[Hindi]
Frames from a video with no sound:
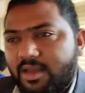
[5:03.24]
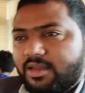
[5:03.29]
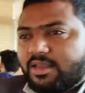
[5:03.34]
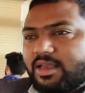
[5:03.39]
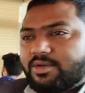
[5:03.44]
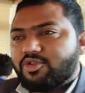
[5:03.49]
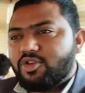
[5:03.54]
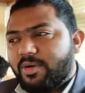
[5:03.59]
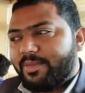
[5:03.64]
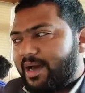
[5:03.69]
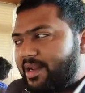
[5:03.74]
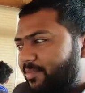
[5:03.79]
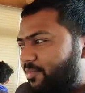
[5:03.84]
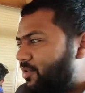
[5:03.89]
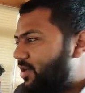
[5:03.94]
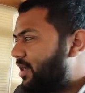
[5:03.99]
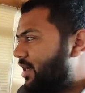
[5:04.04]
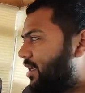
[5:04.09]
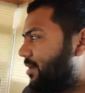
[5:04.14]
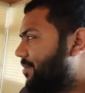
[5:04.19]
ये जो हमारी
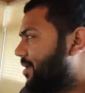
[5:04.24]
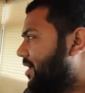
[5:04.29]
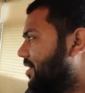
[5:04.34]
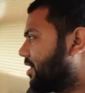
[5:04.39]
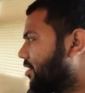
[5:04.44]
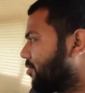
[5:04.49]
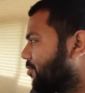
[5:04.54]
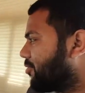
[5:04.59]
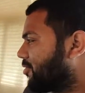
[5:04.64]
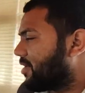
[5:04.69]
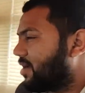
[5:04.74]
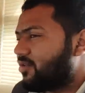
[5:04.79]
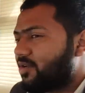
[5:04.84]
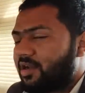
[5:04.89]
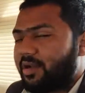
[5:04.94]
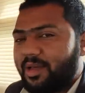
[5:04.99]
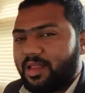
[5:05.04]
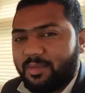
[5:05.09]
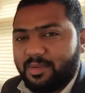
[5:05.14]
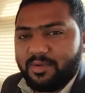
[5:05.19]
पूरी टीम है इंटरव्यू पूरा
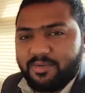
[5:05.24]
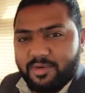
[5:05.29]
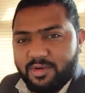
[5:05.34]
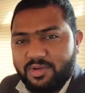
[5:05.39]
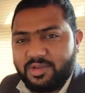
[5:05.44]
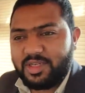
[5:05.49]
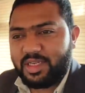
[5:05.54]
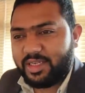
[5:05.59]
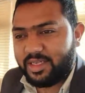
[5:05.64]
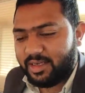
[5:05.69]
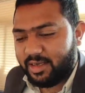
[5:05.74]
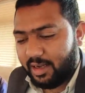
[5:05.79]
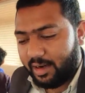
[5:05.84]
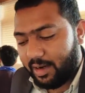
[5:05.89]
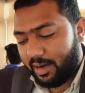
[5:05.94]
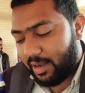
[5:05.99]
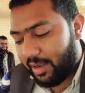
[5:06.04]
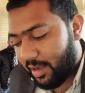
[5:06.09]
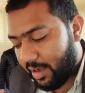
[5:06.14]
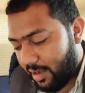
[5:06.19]
होने के बाद अपना फ़ोटो सेशन कर
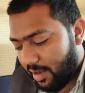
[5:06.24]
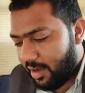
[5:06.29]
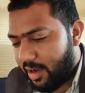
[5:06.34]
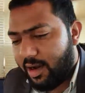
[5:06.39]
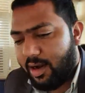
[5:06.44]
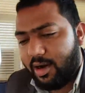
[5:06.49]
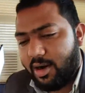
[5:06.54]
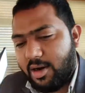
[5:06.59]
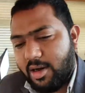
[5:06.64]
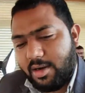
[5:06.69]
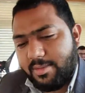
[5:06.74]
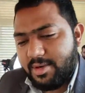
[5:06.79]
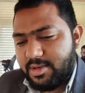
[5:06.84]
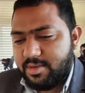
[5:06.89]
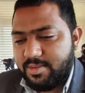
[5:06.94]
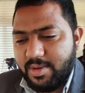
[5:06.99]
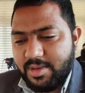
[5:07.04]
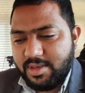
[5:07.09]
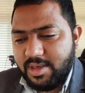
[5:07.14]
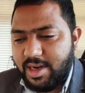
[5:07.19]
रही है और
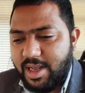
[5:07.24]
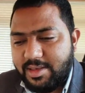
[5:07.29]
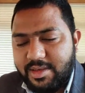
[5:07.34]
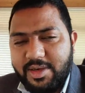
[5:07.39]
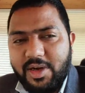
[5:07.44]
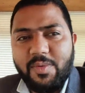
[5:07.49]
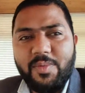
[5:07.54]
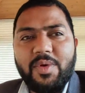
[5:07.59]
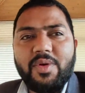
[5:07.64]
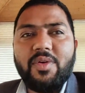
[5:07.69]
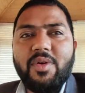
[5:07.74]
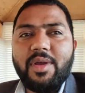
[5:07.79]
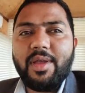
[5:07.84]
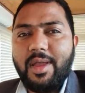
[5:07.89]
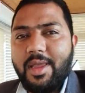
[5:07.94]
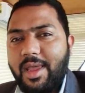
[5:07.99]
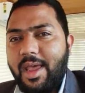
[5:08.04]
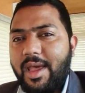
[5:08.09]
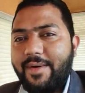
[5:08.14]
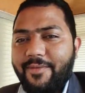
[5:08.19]
बस फर्स्ट क्लास इंटरव्यू हो
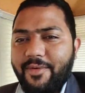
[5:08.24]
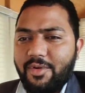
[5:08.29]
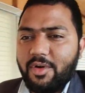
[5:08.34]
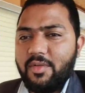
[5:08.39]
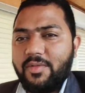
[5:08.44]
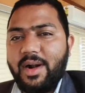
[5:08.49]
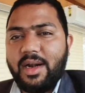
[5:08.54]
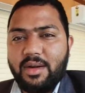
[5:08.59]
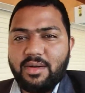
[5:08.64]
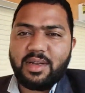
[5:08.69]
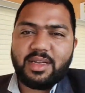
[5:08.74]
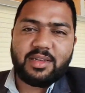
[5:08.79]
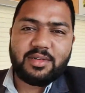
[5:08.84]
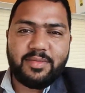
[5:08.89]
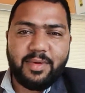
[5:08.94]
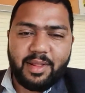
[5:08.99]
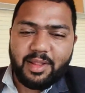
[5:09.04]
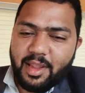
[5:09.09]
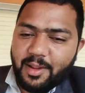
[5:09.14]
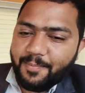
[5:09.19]
गया क्या है फ़ोटो फाटो
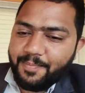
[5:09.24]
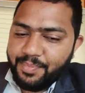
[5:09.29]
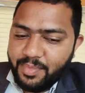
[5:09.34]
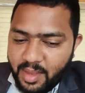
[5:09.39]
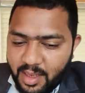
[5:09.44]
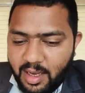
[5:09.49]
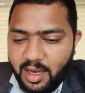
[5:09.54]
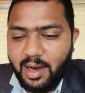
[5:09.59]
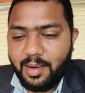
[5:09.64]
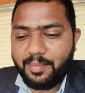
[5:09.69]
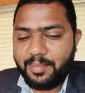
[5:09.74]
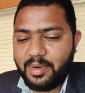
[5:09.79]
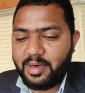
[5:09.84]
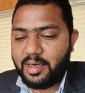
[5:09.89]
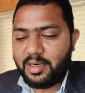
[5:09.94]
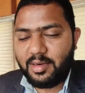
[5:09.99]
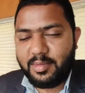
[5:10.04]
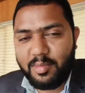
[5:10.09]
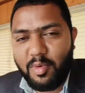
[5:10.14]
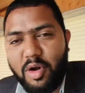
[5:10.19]
खिंचवा दी
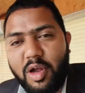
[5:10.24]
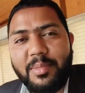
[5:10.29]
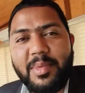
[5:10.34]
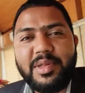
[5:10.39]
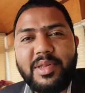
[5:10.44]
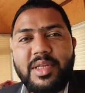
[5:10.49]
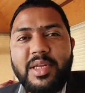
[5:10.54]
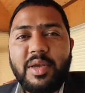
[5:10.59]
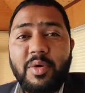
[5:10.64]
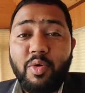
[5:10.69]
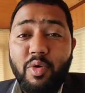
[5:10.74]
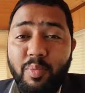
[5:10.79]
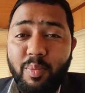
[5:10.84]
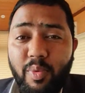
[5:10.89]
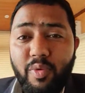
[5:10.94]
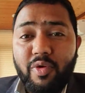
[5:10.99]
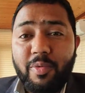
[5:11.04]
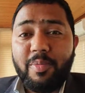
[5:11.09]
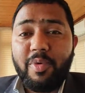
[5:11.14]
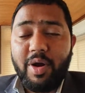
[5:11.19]
अब मुख्यमंत्री हों
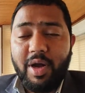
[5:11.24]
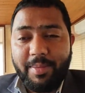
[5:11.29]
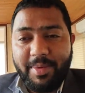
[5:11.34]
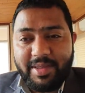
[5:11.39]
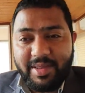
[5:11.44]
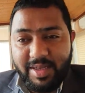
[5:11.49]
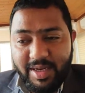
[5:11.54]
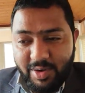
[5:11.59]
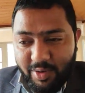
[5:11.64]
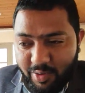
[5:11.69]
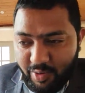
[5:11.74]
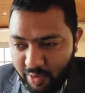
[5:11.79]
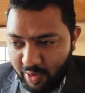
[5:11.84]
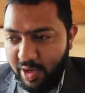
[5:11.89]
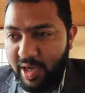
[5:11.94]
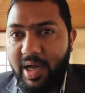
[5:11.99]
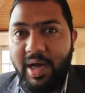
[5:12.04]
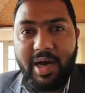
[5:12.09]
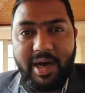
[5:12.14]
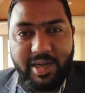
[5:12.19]
पूर्व मुख्यमंत्री हों
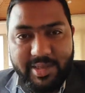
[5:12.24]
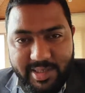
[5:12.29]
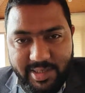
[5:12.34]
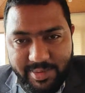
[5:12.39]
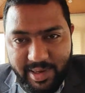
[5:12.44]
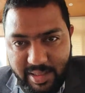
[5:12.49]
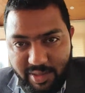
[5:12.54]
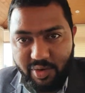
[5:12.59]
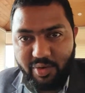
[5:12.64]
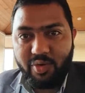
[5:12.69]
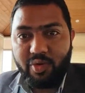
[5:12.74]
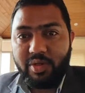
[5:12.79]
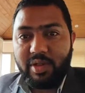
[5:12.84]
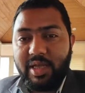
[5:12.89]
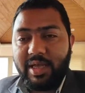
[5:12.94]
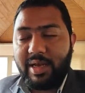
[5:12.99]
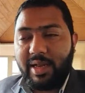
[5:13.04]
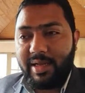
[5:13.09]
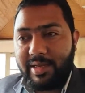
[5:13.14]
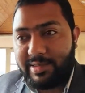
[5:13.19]
अच्छी बात तो
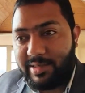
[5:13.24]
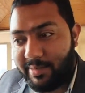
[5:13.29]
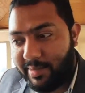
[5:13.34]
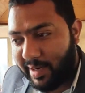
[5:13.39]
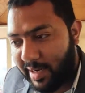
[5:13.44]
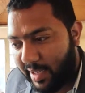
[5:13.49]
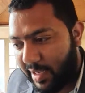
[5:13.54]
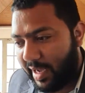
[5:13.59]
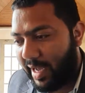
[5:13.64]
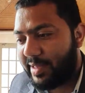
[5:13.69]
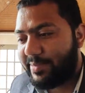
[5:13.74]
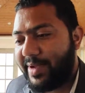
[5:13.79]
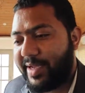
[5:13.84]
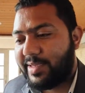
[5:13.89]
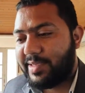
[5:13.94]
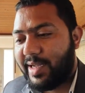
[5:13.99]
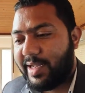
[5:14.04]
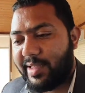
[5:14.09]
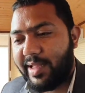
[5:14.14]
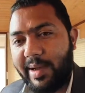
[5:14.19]
होती है ना किसी बड़े आदमी
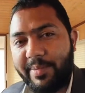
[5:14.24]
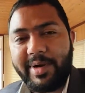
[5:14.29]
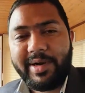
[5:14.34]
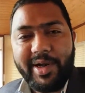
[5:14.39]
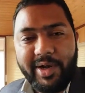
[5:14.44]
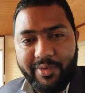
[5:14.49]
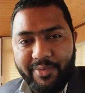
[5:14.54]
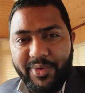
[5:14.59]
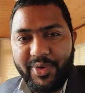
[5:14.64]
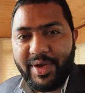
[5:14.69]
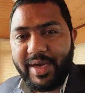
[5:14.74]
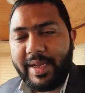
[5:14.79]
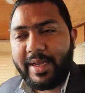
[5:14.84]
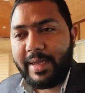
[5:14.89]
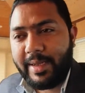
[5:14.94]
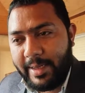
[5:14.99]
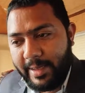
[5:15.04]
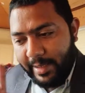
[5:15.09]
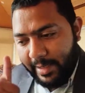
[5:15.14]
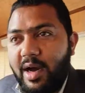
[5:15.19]
के साथ आप इंटरव्यू
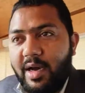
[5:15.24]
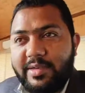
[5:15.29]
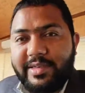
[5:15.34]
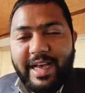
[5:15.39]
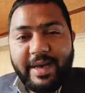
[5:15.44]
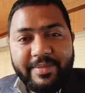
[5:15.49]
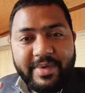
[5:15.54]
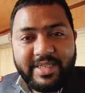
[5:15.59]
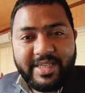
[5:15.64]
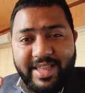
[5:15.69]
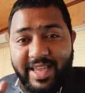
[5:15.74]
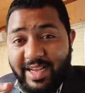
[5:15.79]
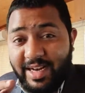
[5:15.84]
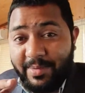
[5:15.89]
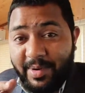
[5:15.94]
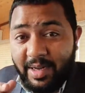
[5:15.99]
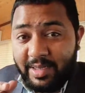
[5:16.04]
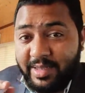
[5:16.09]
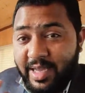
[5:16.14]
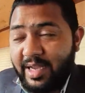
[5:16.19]
करें सामने से
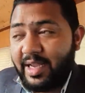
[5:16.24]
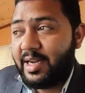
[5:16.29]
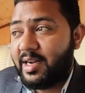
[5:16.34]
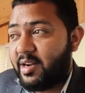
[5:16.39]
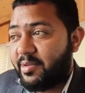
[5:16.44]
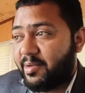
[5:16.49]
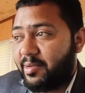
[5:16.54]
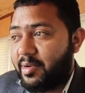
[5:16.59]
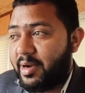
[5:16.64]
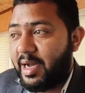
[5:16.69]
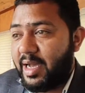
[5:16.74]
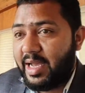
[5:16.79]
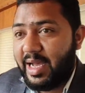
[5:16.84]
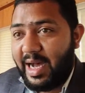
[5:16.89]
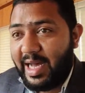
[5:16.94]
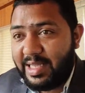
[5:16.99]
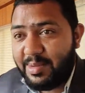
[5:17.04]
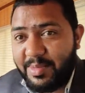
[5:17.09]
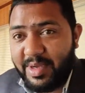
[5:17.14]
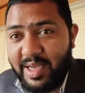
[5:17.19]
देखने में लगता है कि इंटरव्यू है
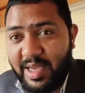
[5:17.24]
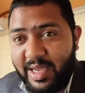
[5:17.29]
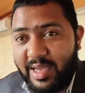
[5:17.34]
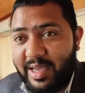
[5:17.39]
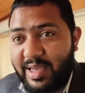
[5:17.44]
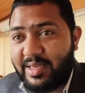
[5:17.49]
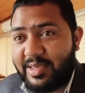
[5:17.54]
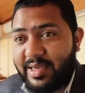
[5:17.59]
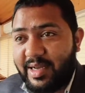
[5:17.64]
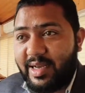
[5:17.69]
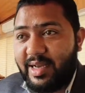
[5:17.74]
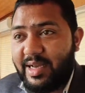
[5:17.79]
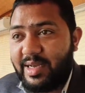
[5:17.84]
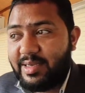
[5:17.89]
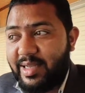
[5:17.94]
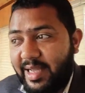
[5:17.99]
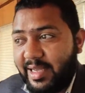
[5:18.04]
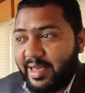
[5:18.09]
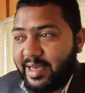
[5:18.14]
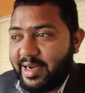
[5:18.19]
आदमी है गेस्ट है
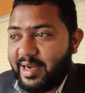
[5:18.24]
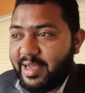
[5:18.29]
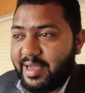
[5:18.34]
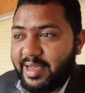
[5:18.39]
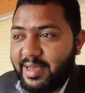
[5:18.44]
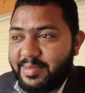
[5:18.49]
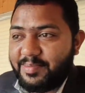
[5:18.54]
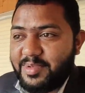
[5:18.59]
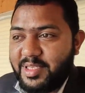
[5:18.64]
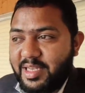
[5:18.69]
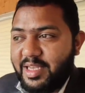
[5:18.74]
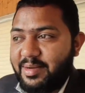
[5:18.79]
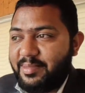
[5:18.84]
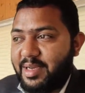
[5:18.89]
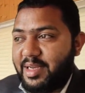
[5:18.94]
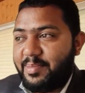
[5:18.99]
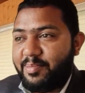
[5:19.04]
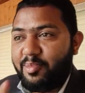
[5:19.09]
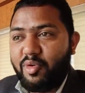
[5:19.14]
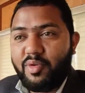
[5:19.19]
एंकर है
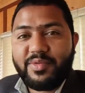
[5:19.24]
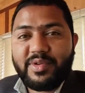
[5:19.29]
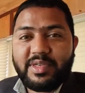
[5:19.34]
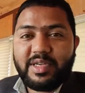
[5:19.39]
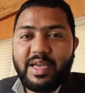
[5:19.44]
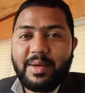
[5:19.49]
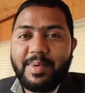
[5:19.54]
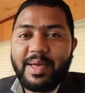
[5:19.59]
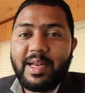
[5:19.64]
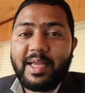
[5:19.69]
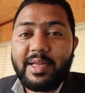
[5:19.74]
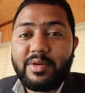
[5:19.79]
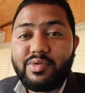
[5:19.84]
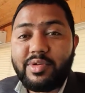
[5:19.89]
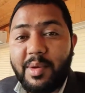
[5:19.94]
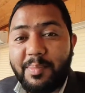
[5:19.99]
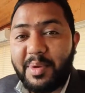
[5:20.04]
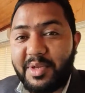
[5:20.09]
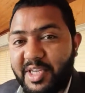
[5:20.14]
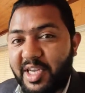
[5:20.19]
सीएम है पूर्व सीएम है लेकिन
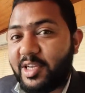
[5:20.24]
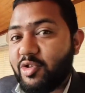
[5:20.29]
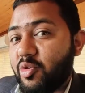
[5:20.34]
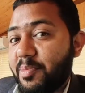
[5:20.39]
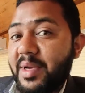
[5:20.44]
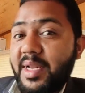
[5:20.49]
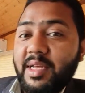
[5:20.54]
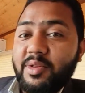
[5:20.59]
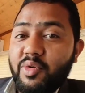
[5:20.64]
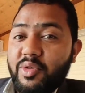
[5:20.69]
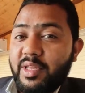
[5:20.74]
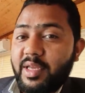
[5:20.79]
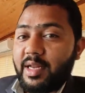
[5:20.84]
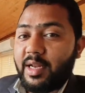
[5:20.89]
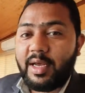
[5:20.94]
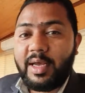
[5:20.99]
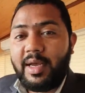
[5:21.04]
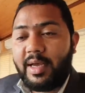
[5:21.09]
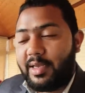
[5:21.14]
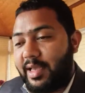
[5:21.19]
उसके पीछे की जो मेहनत होती है
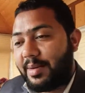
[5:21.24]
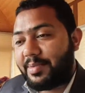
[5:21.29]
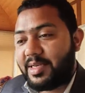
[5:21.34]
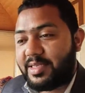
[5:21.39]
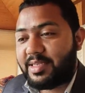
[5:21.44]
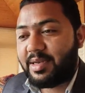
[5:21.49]
ना ये आपने